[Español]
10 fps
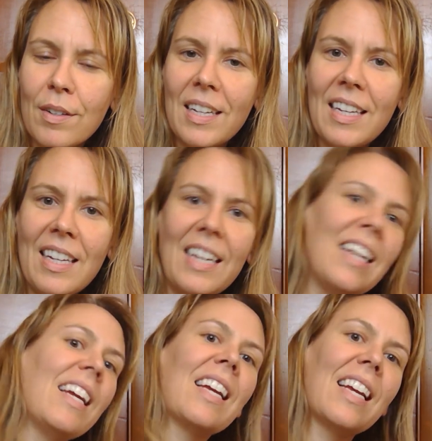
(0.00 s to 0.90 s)

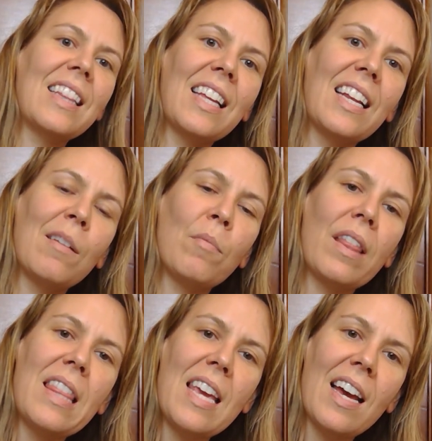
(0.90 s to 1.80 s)
y que tienen
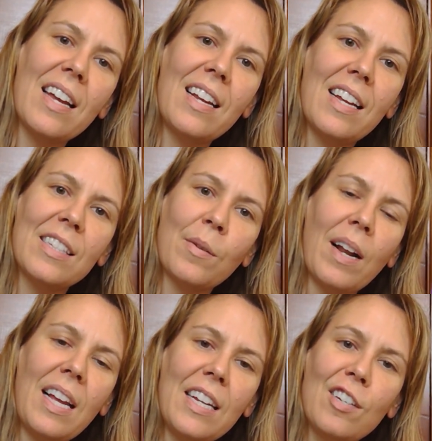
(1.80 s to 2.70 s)
buen día en la
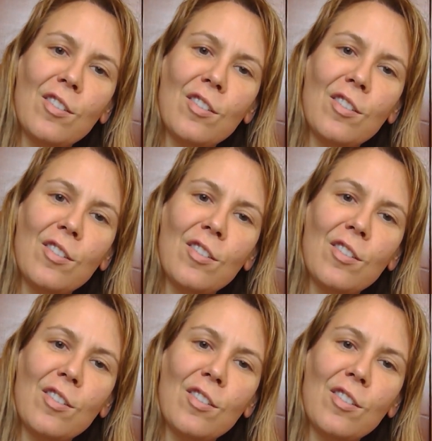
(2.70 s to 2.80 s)
escuela y